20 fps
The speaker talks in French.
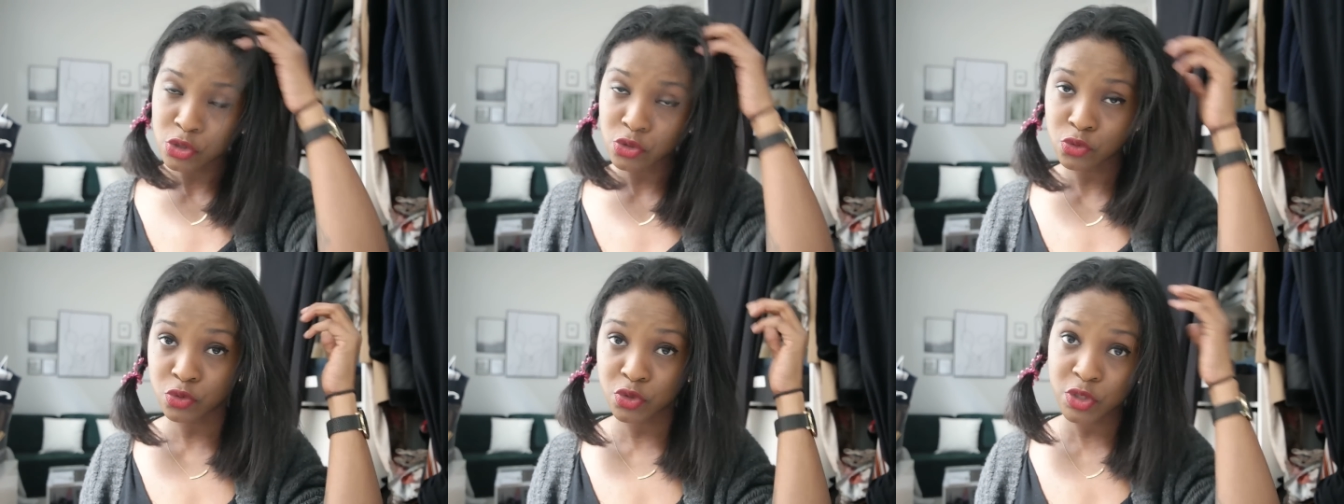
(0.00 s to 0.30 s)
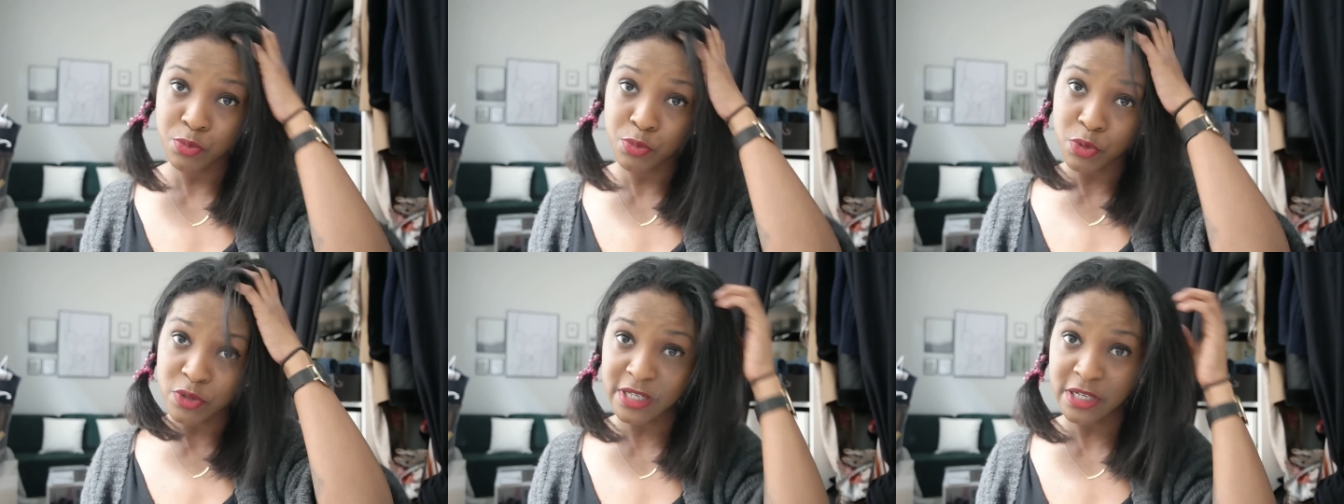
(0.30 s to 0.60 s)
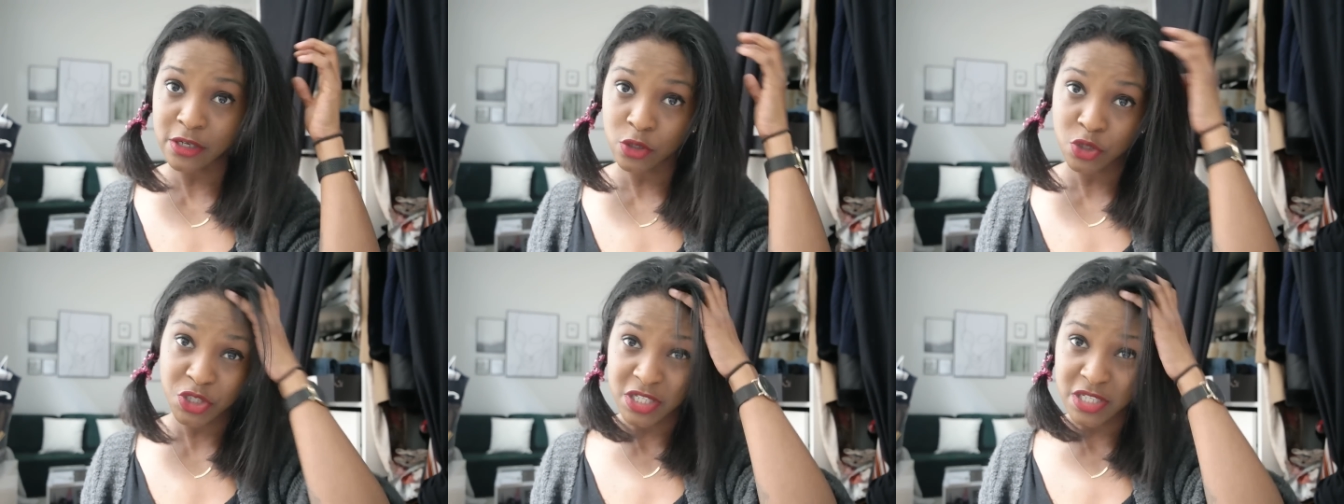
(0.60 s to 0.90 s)
Donc c'est pour
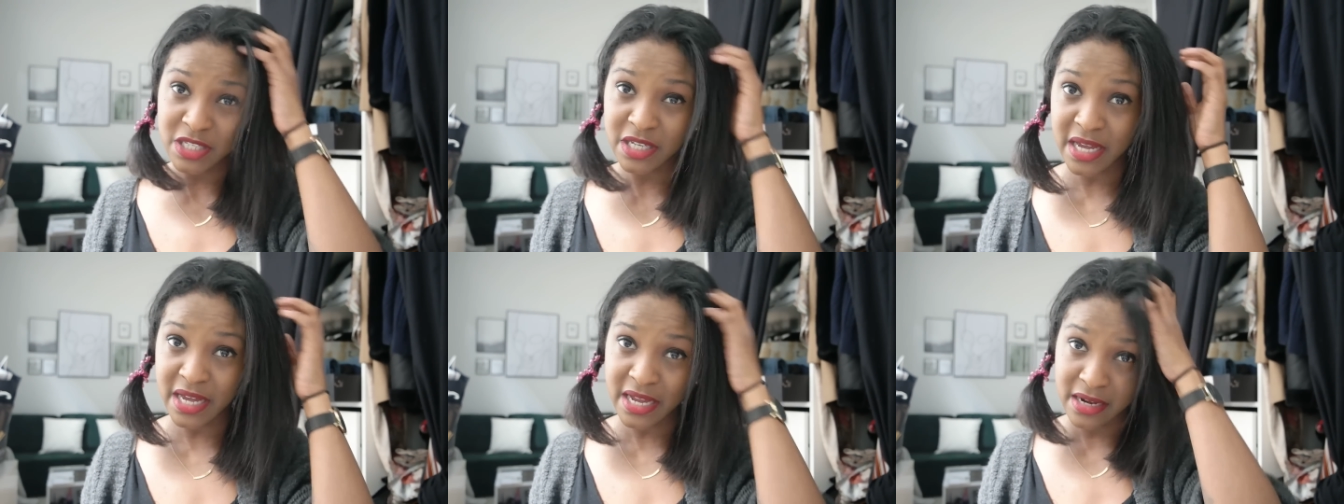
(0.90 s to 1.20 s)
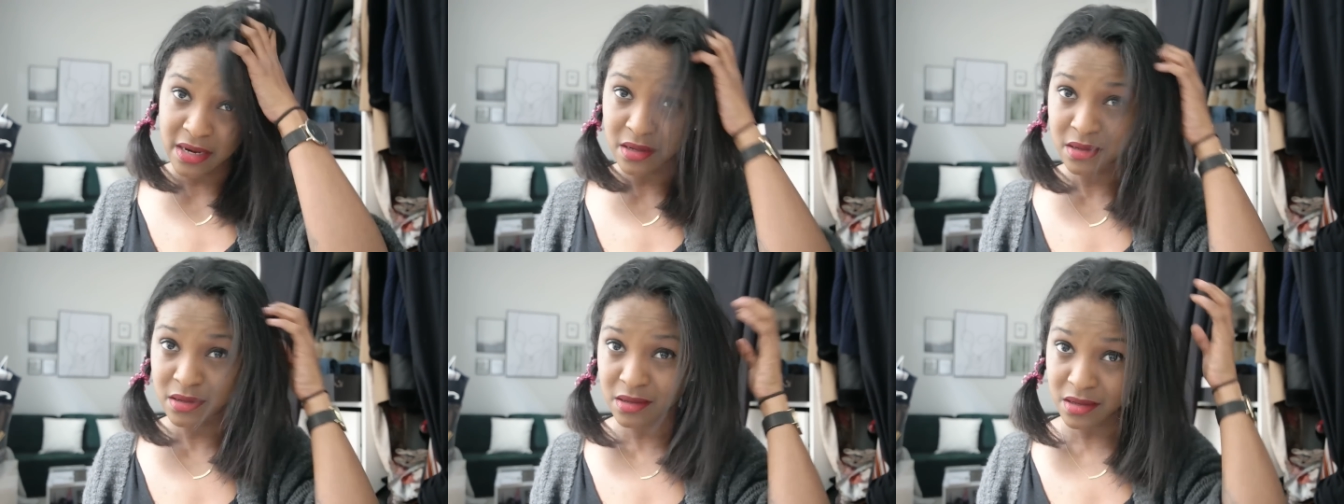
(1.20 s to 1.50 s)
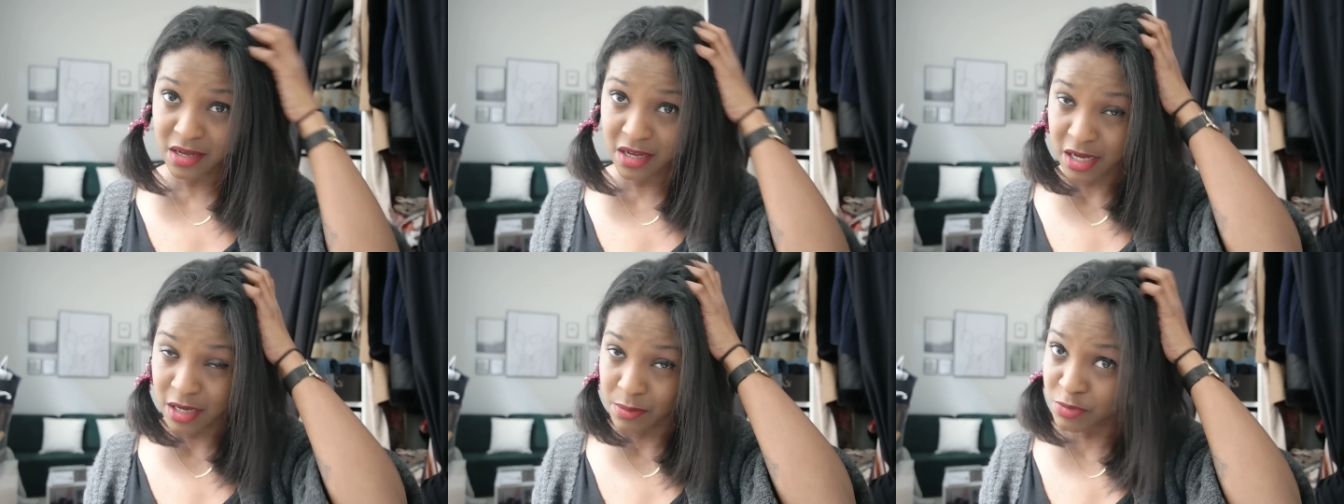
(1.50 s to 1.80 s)
ça qu'en général,
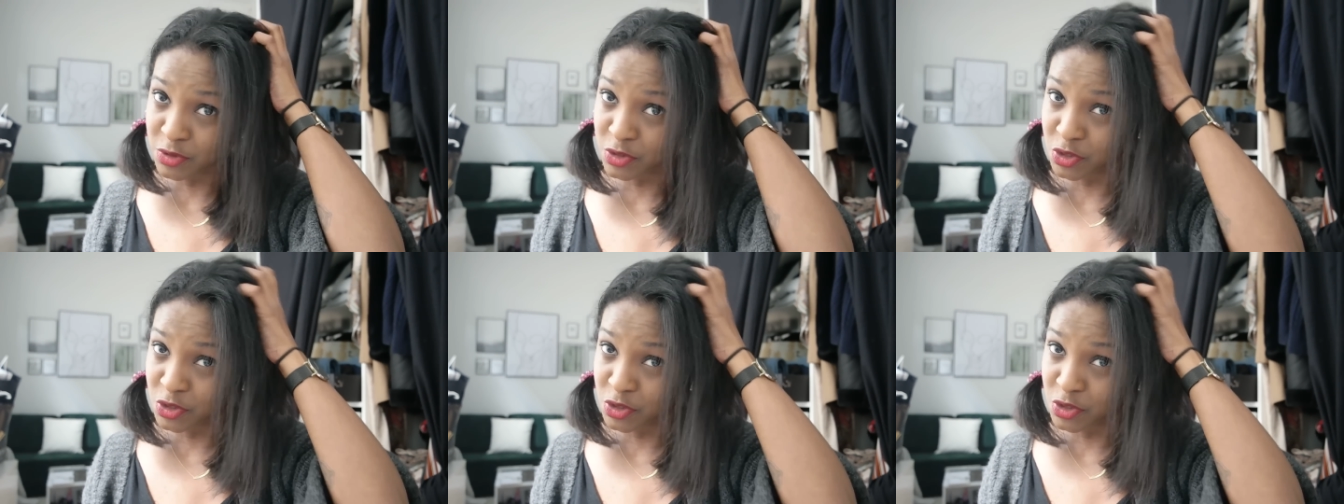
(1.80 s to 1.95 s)
hop,